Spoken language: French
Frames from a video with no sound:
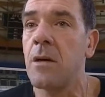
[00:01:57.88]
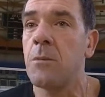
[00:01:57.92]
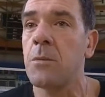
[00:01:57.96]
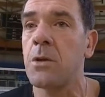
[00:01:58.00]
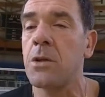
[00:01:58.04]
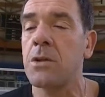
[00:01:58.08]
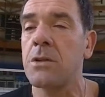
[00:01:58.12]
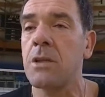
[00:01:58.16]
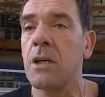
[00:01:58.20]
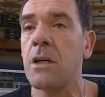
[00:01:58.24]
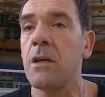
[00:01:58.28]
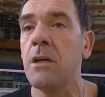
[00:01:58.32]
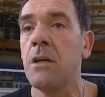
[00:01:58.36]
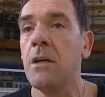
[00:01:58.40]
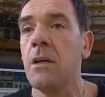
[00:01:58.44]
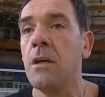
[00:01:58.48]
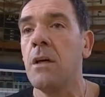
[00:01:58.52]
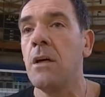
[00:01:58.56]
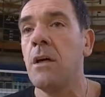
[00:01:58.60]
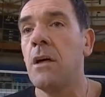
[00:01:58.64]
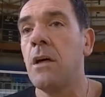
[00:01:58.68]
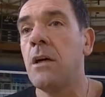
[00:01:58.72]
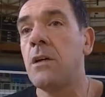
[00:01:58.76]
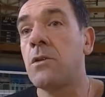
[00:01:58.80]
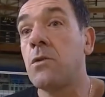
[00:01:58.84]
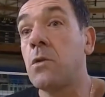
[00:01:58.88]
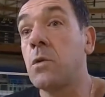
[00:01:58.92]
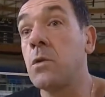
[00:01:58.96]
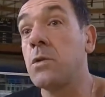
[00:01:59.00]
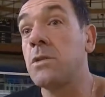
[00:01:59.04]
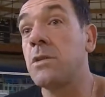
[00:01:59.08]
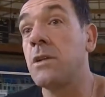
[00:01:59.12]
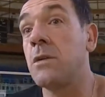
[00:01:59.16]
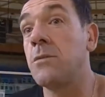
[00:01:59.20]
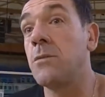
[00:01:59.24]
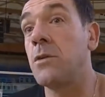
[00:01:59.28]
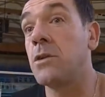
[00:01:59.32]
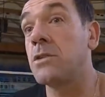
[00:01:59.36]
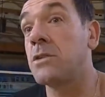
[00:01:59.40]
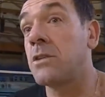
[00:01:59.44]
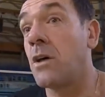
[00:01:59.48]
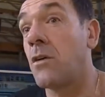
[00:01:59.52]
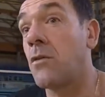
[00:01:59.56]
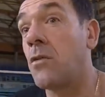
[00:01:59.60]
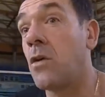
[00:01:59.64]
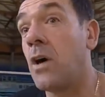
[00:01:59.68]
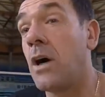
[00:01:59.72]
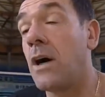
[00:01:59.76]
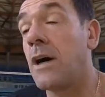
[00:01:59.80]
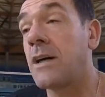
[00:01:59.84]
apporter tout ce, mon
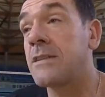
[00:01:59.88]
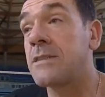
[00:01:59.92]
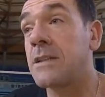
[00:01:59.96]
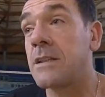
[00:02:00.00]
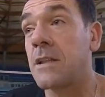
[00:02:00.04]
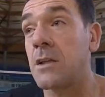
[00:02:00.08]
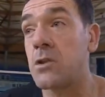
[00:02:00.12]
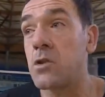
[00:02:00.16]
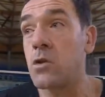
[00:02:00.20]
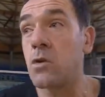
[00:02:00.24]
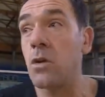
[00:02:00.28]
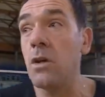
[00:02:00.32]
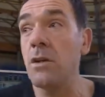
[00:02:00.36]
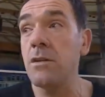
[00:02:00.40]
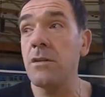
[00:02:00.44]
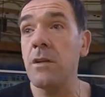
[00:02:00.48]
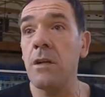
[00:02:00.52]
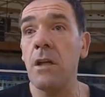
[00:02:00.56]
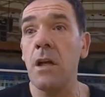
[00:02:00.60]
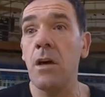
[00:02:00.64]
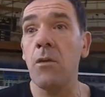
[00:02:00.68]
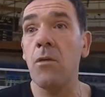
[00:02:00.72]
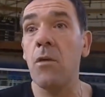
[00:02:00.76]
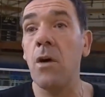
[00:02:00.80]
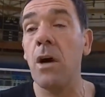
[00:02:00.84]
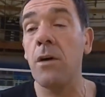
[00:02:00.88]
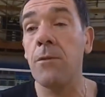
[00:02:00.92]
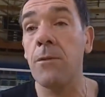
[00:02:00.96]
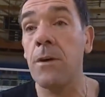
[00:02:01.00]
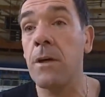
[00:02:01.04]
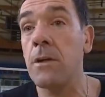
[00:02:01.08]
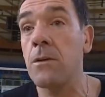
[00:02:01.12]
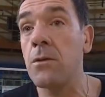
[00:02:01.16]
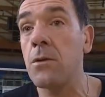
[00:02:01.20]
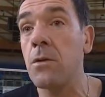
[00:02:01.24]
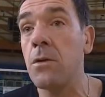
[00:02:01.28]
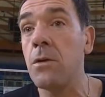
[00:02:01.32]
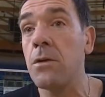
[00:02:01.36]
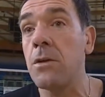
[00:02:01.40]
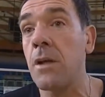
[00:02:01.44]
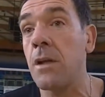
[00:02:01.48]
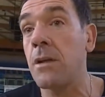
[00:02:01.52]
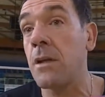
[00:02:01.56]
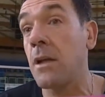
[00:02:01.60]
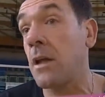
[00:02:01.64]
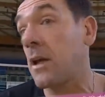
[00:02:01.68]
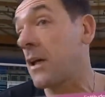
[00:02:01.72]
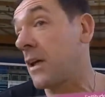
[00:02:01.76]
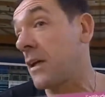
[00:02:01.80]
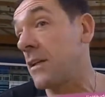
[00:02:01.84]
savoir à cette joueuse et l'avoir bientôt dans
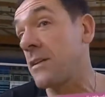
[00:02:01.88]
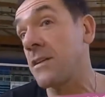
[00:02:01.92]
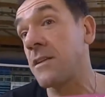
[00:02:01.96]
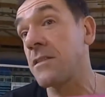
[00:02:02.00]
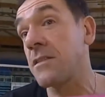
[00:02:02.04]
les grandes